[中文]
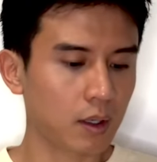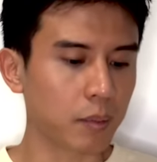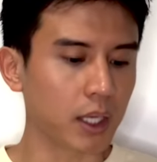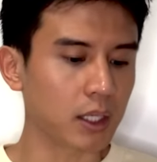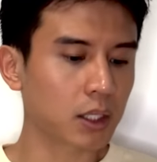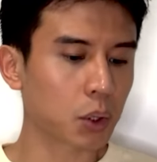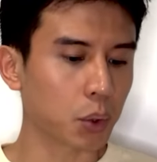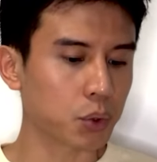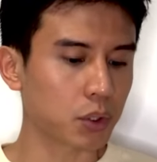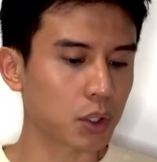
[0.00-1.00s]
每一个
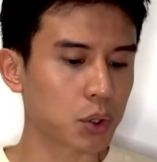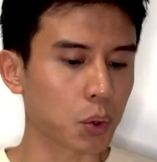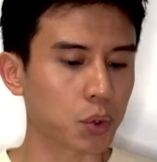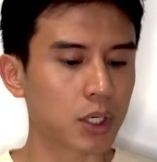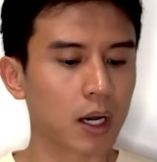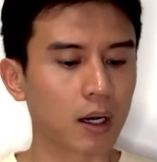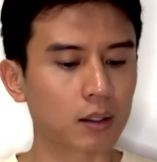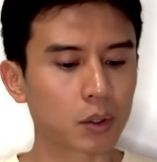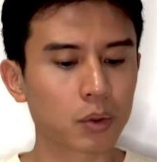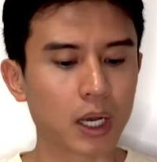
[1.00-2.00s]
同学的手
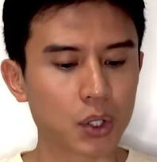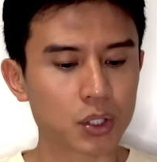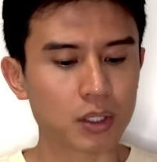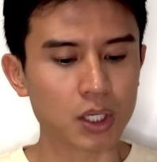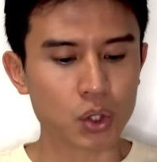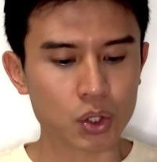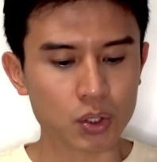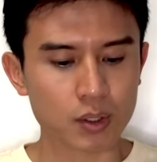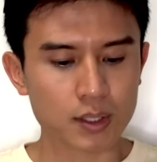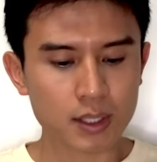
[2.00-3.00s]
上都拿着一
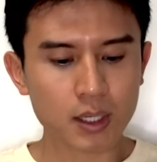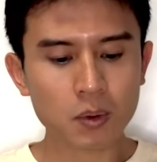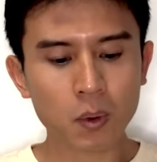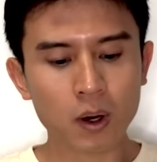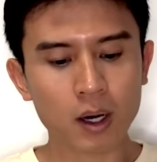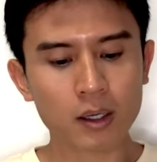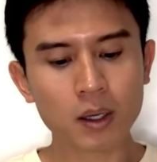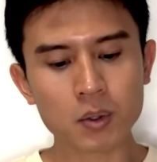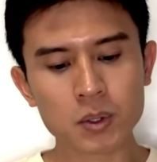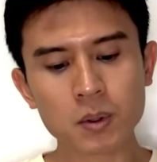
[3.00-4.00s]
枝鲜花
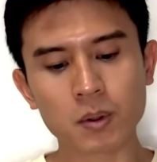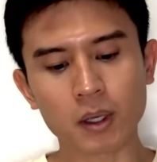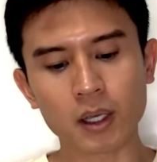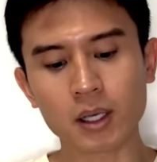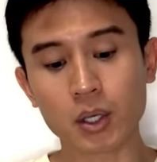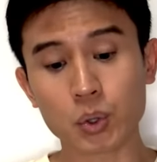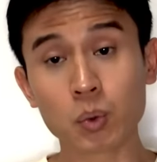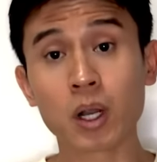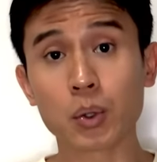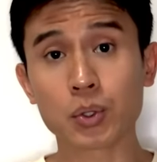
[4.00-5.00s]
要送给野
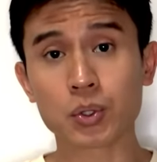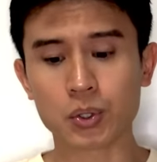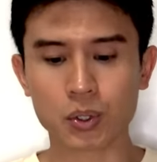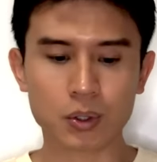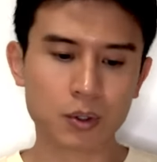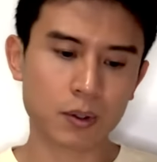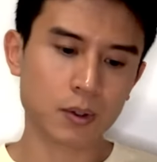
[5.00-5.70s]
猪老师。